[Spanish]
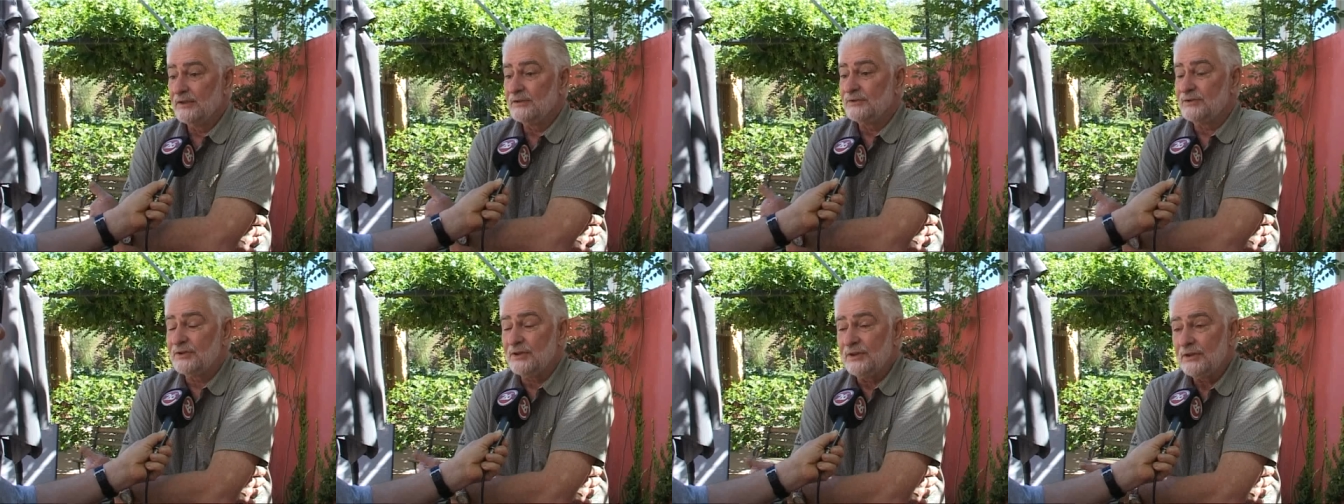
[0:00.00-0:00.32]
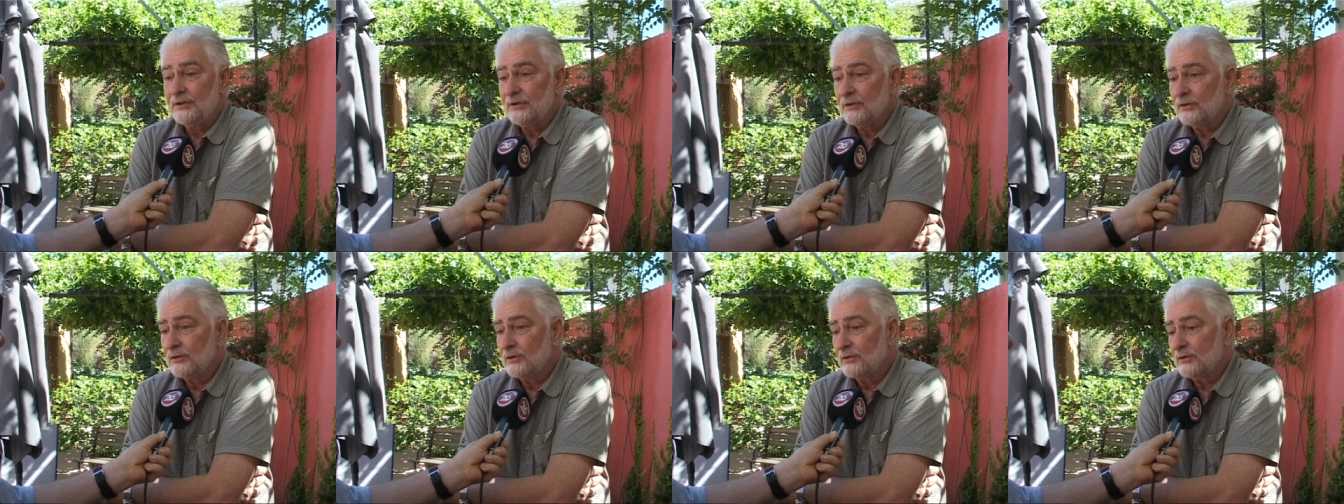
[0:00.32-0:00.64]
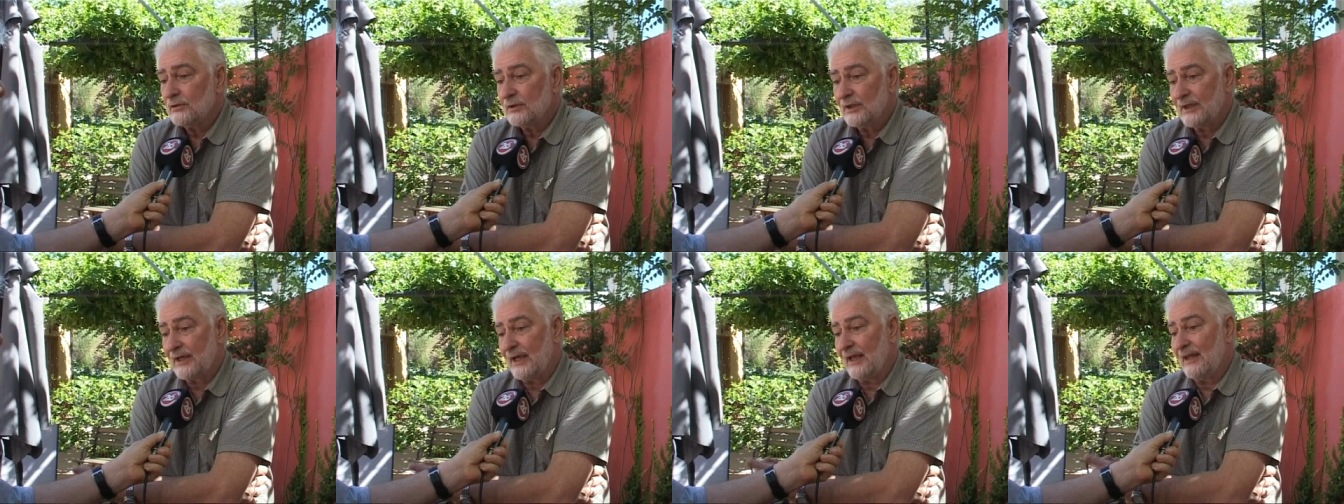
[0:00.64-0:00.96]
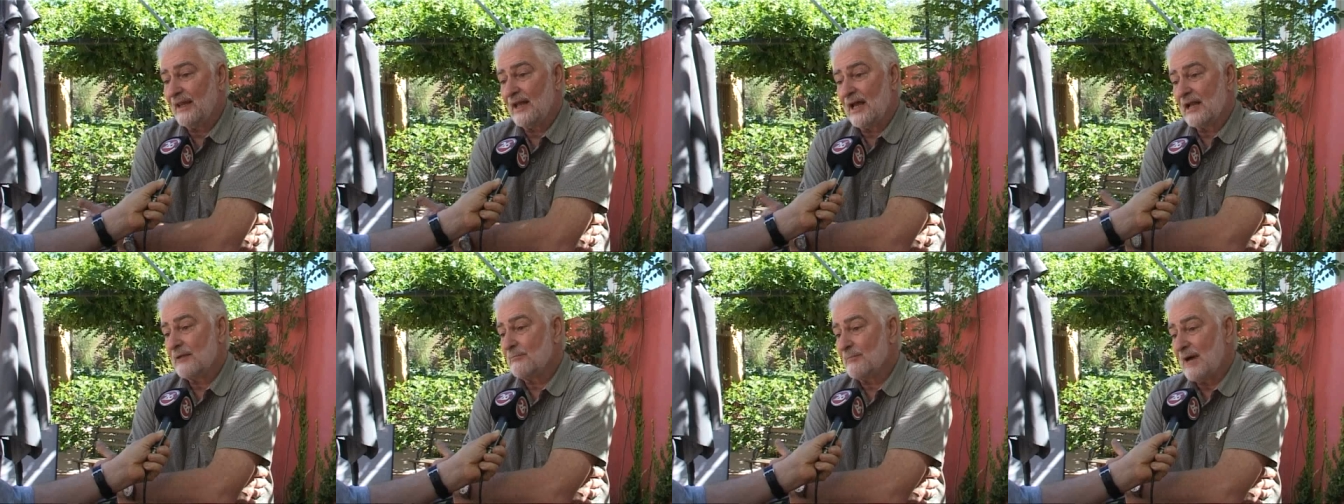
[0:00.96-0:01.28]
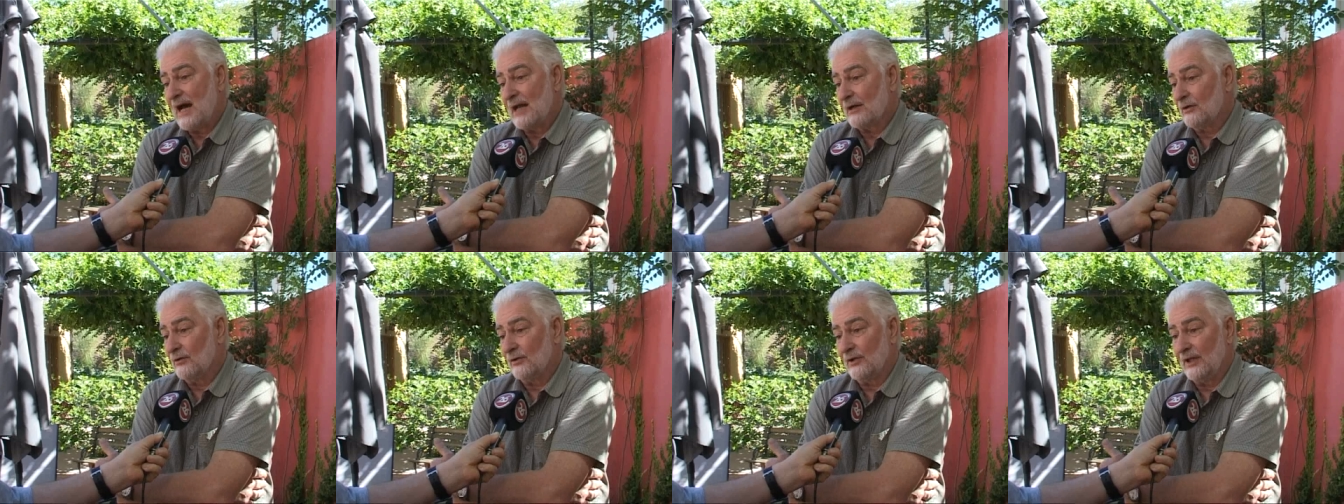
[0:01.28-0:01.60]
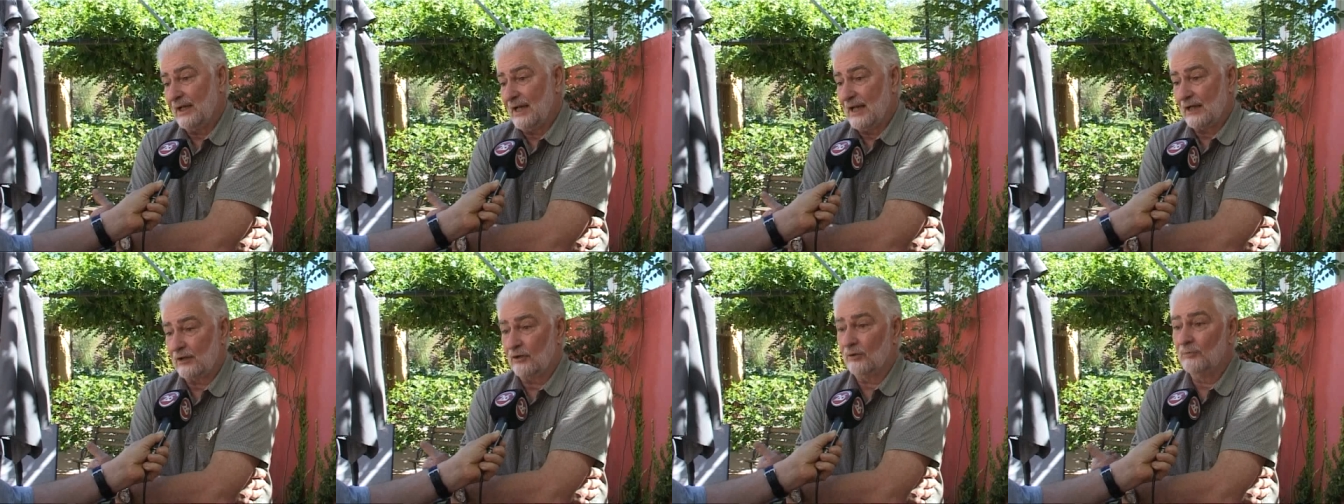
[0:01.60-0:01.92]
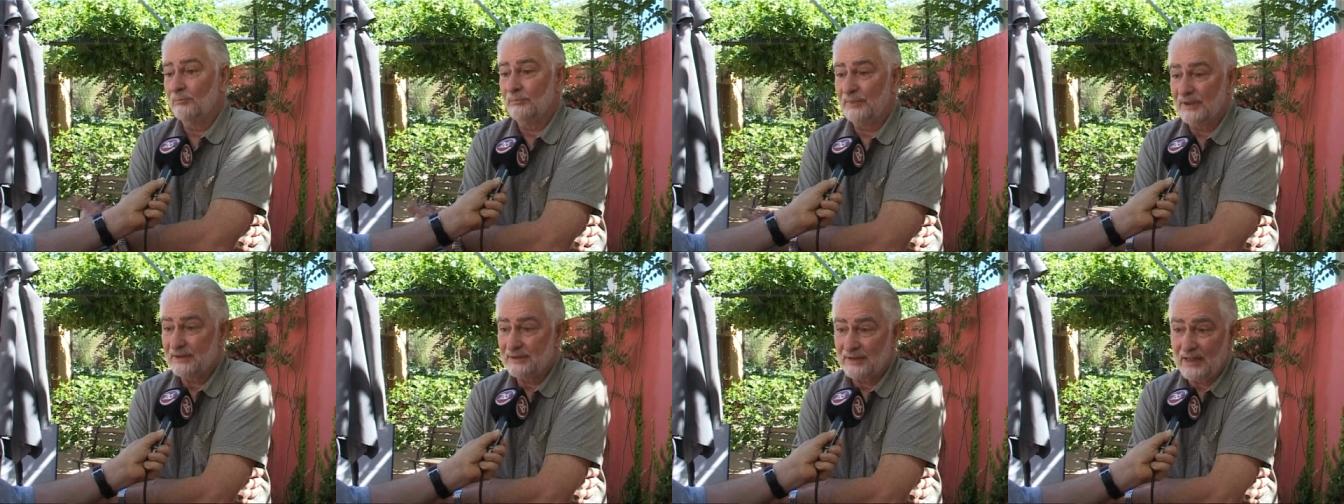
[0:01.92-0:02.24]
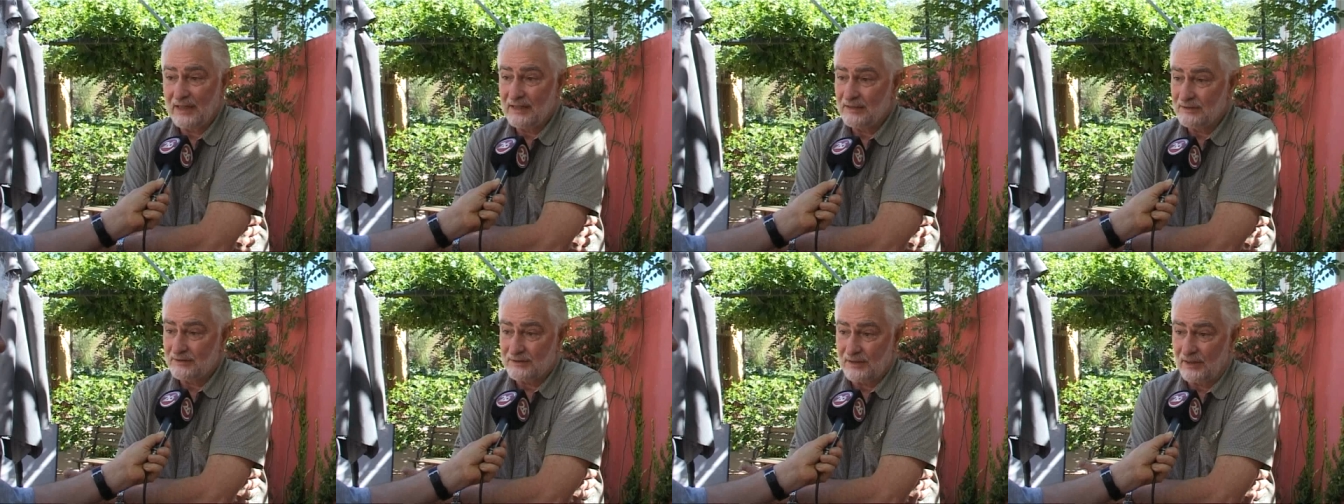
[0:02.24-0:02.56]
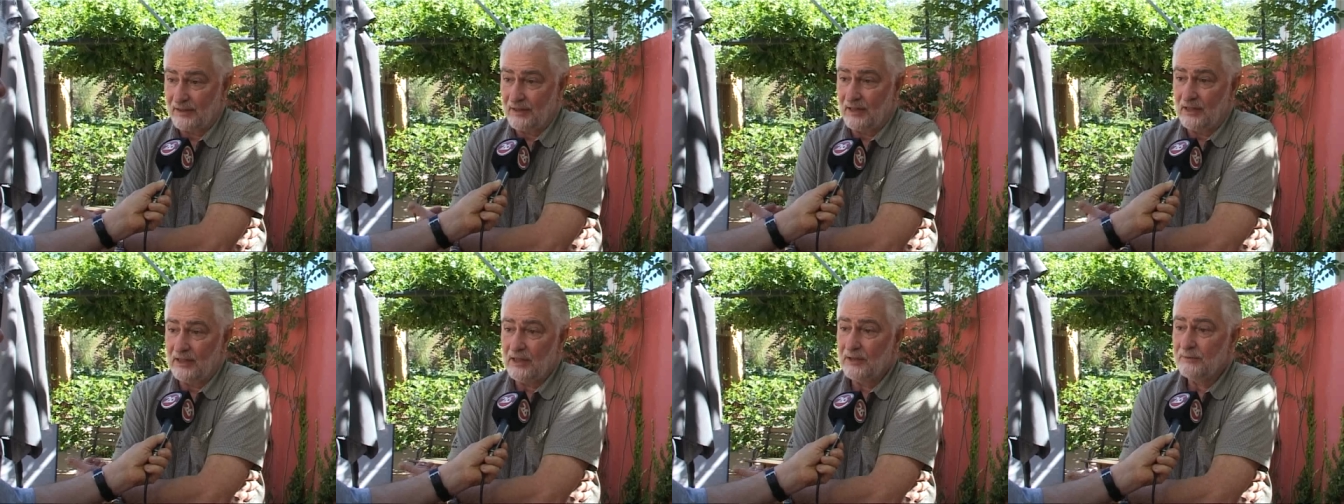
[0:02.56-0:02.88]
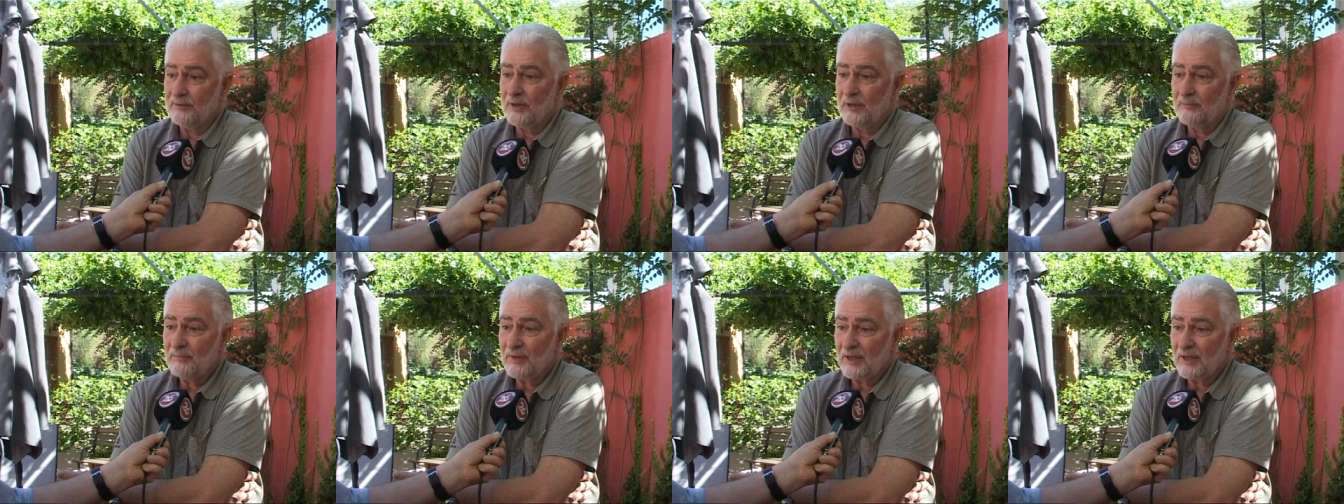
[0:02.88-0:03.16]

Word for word: si no, queda en manos de la competencia del libre